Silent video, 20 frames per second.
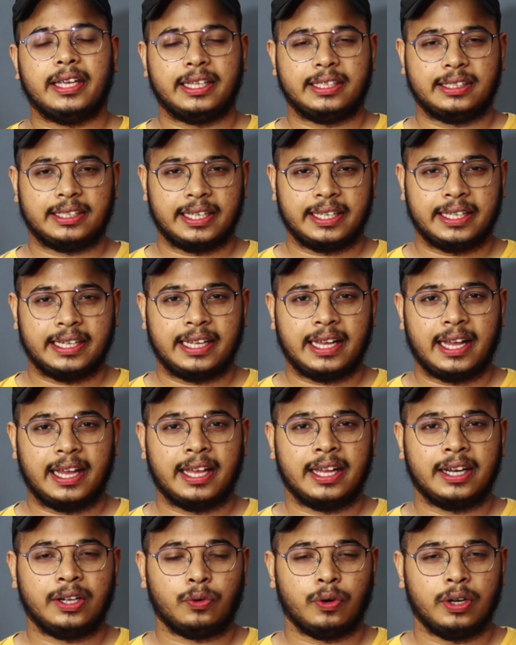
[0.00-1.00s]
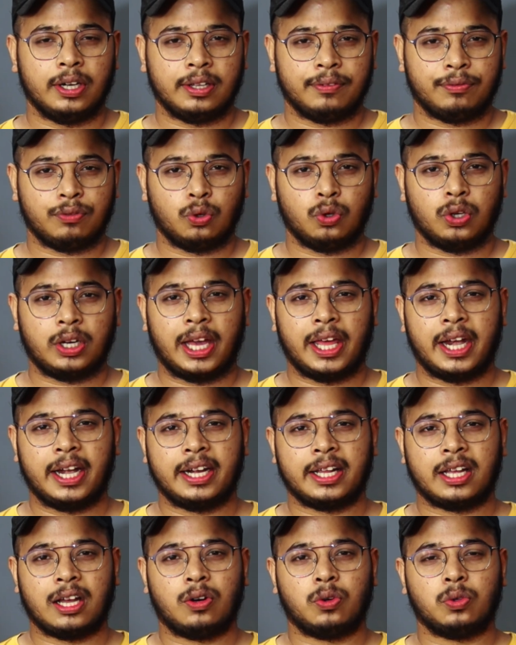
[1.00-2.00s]
एक तरीका है 24
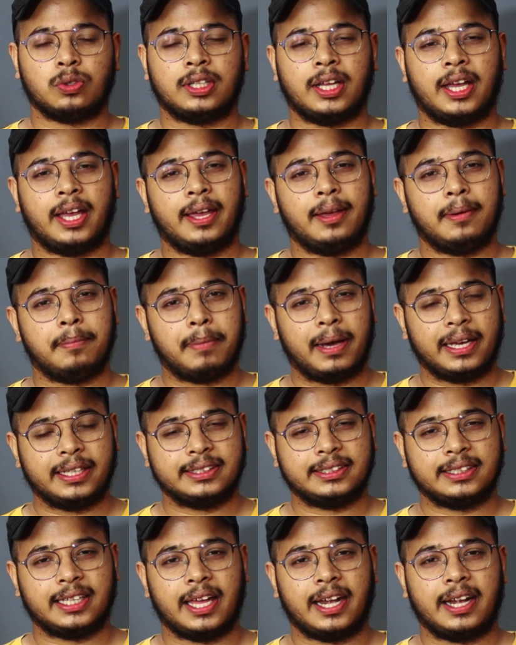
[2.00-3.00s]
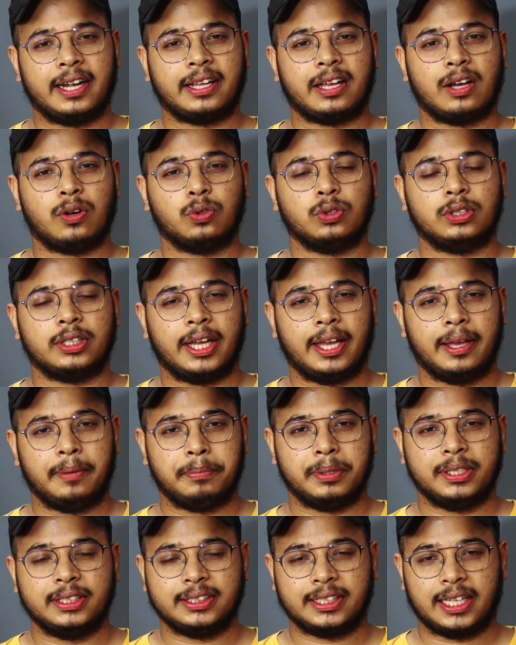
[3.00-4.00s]
कैरेट का होता है 22 कैरेट का होता
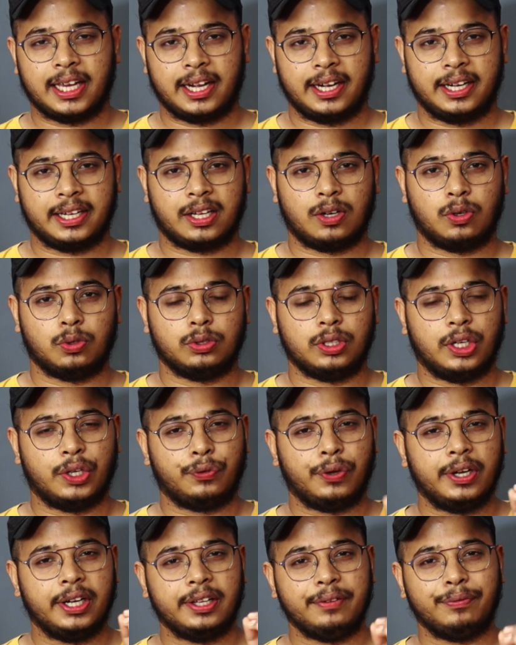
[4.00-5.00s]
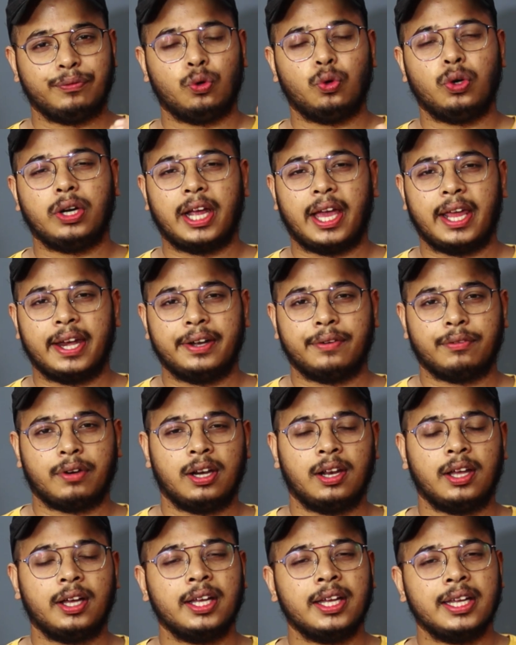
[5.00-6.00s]
है 20 कैरेट का होता है 24 कैरेट
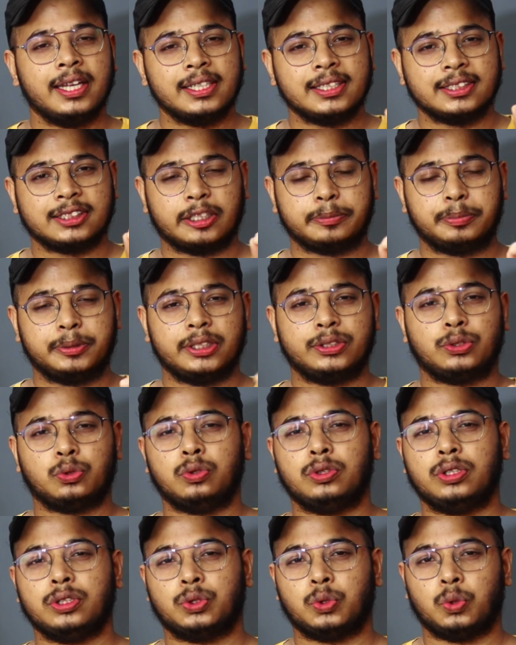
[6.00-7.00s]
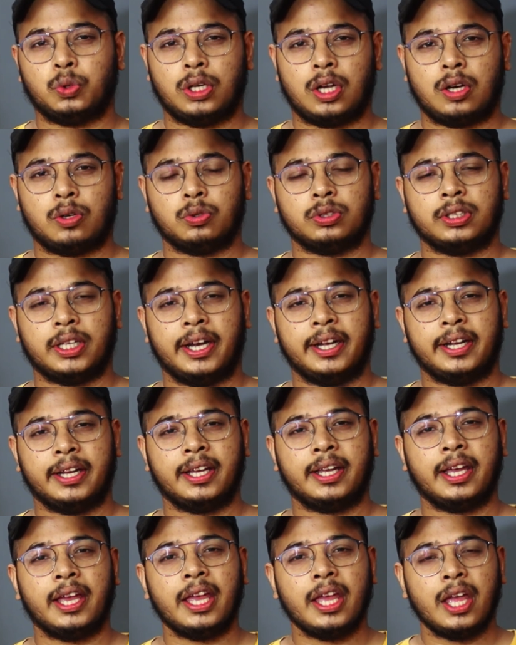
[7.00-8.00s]
वाला सबसे शुद्ध शुद्ध सोना होता है
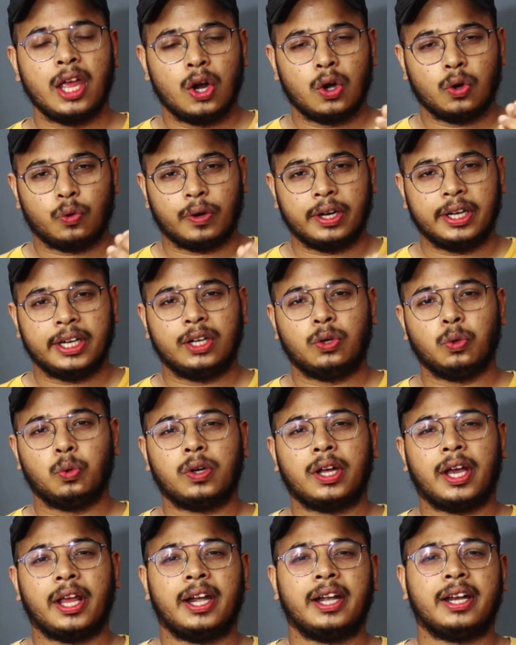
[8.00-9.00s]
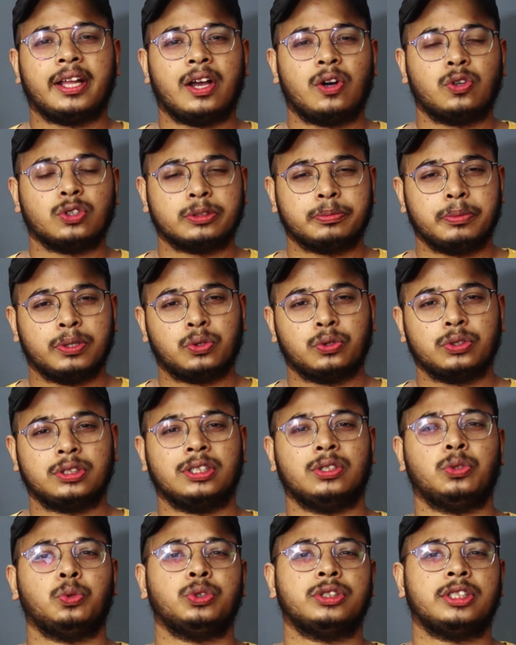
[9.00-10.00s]
ठीक है 22 कैरेट का उसमें
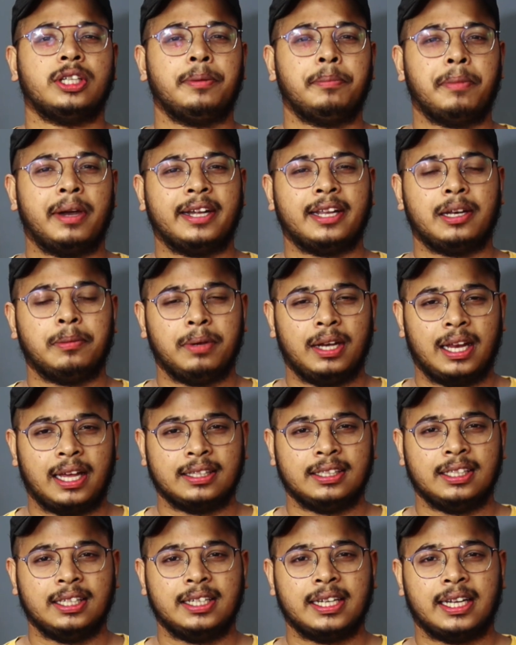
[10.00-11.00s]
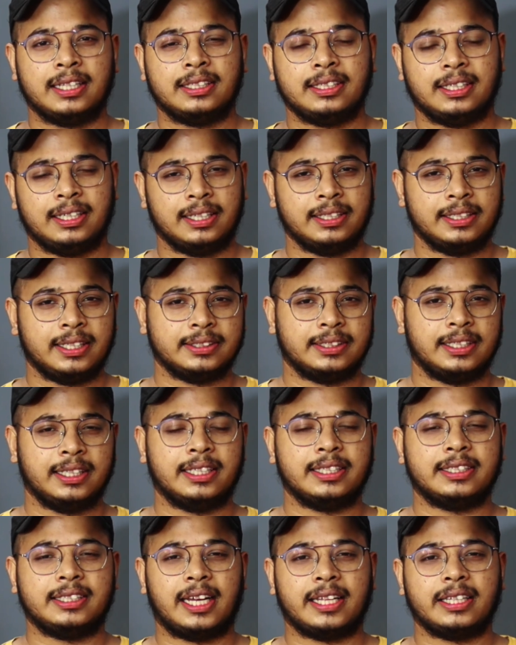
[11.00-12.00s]
कुछ दूसरे मेटल मिला दिए जाते हैं
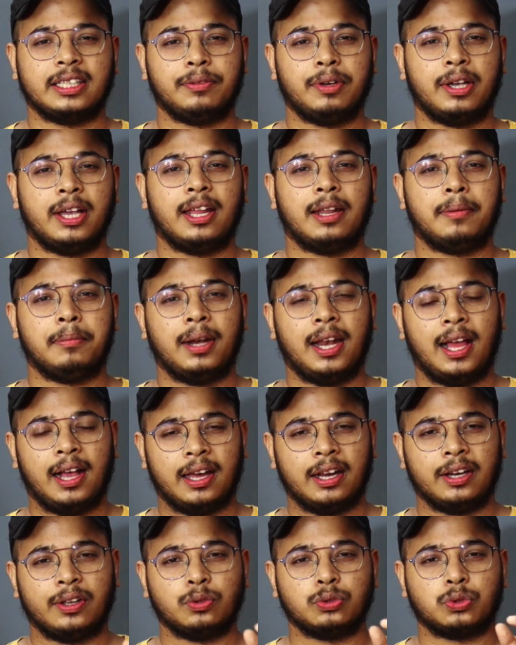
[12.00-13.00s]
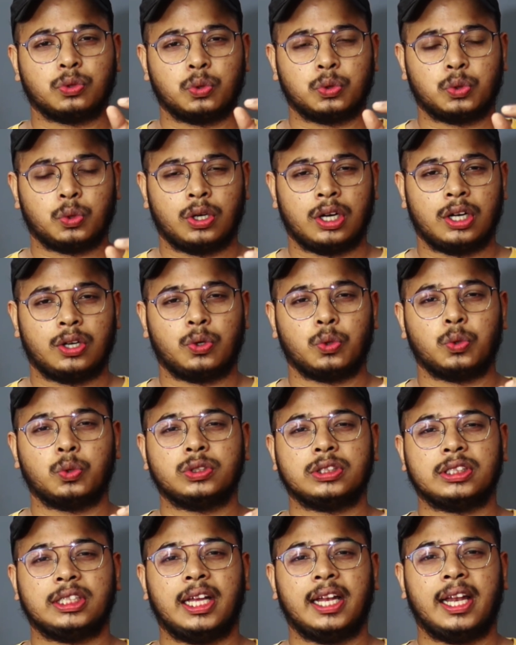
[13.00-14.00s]
जैसे कि चांदी वगैरह मिला करके उसको थोड़ा
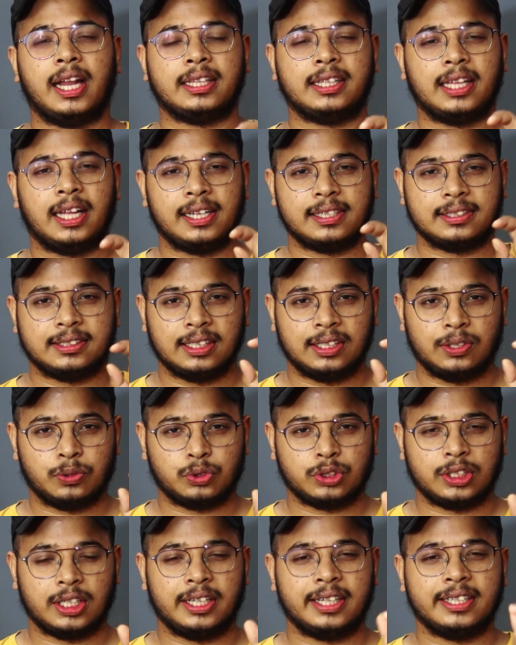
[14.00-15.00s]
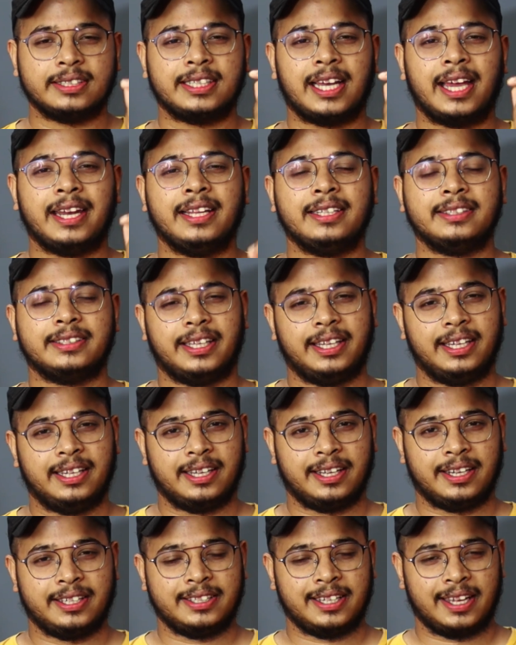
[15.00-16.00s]
ठोस किया जाता है जिससे कि उसकी डिज़ाइनिंग सही
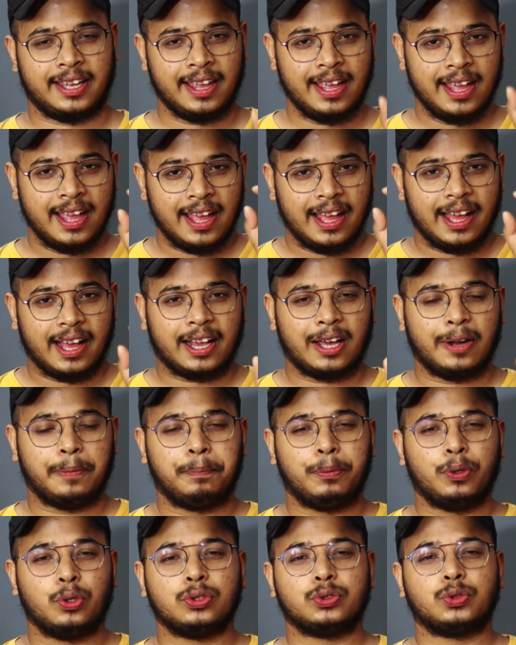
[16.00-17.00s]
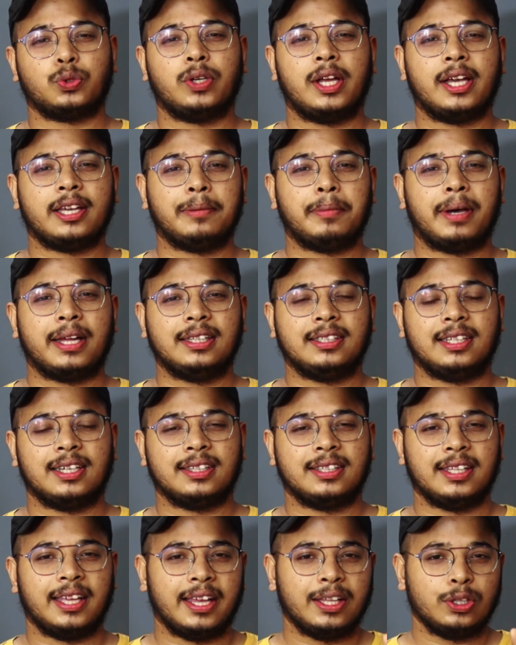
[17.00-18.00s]
करी जाए अगर प्योर सोना की बात
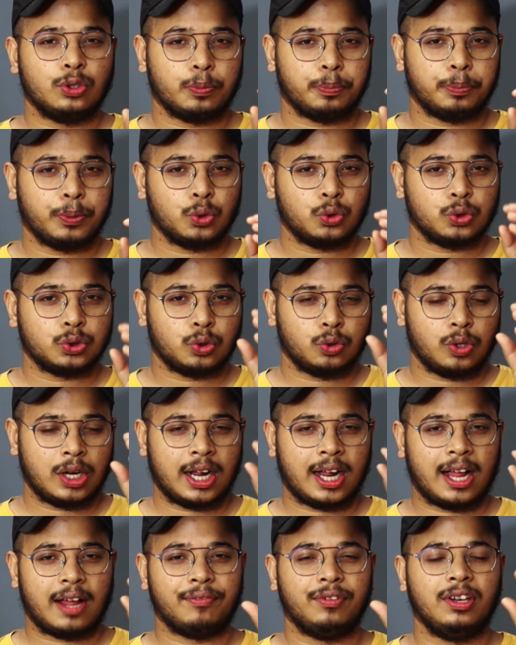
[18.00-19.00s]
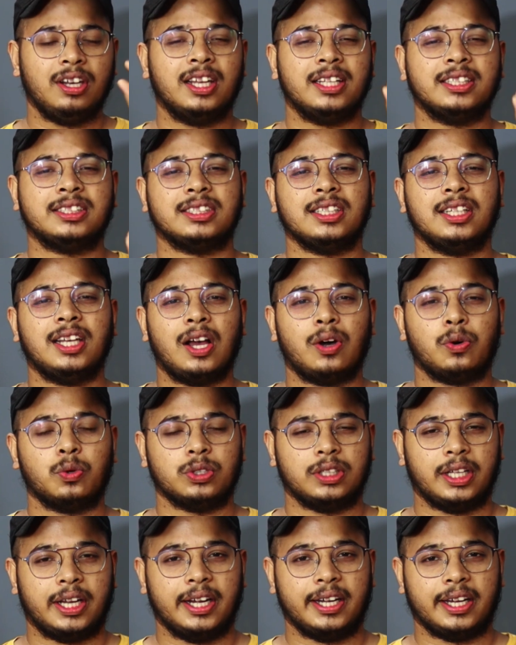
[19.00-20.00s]
करते हैं तो प्योर सोना काफ़ी लचीला
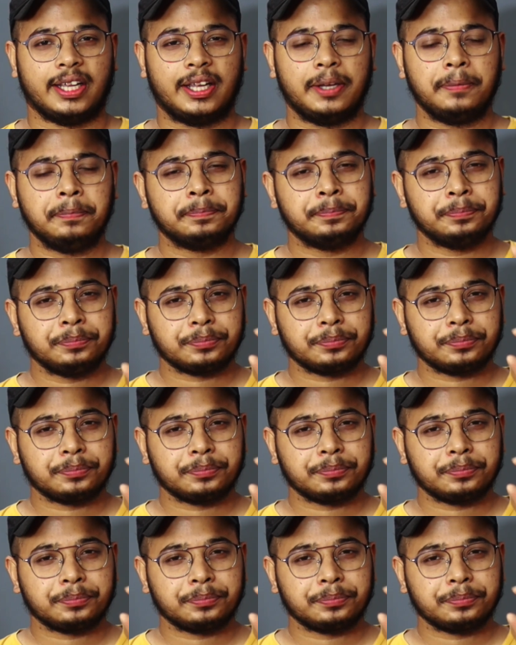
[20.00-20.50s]
होता है ठीक है